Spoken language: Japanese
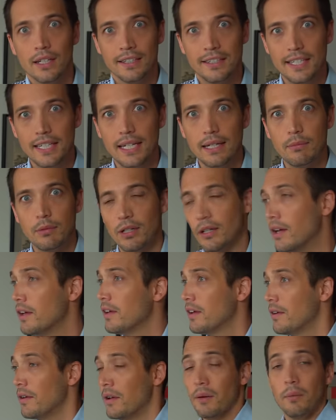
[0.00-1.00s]
チーム
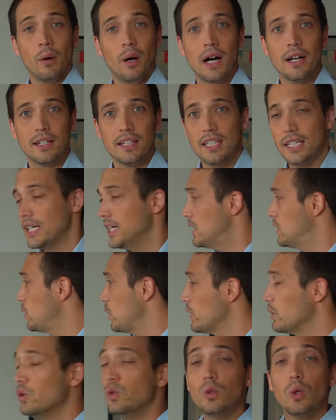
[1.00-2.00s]
もあるし一緒
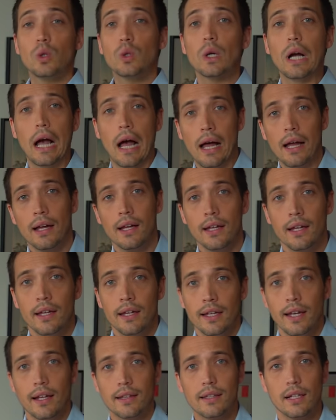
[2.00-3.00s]
に運動とか
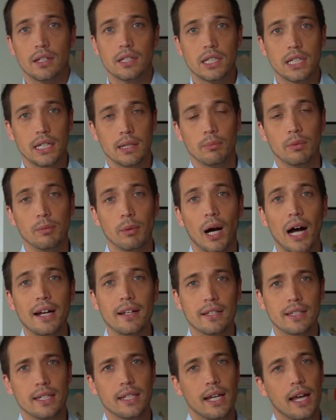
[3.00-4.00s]
やってるチームもあ
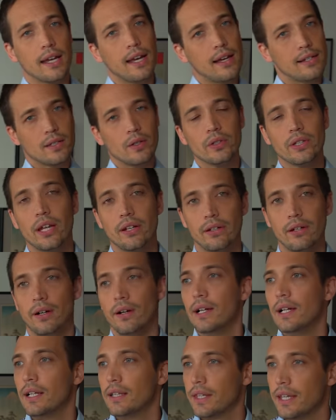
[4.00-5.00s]
るしいやいやそんなの、
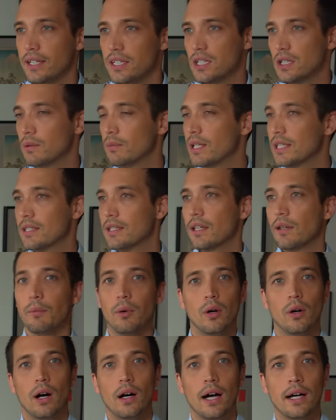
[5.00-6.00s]
ね、週末に
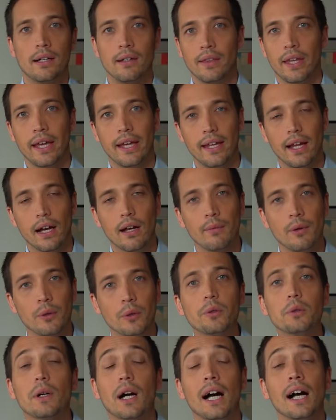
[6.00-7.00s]
もあ、ね、仲間の
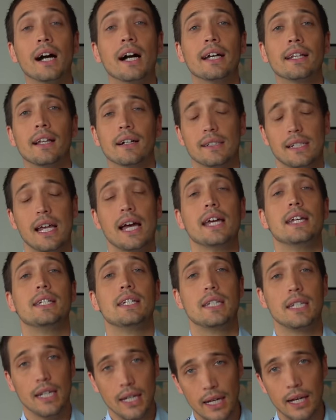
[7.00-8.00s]
こと考えたくない
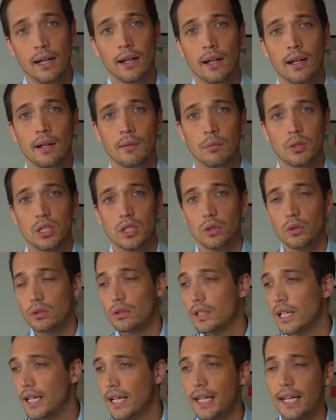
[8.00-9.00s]
しもう仕
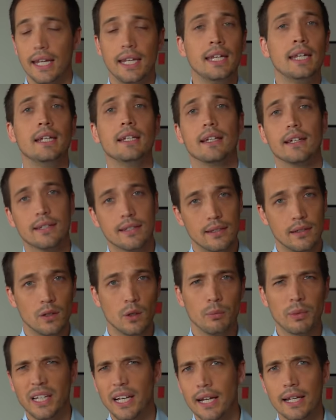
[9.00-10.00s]
事だけでいいんです
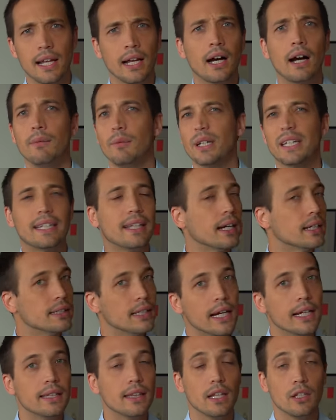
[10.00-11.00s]
飲み会なんかも行きたく
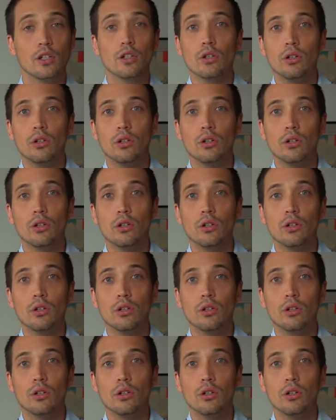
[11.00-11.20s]
ないってい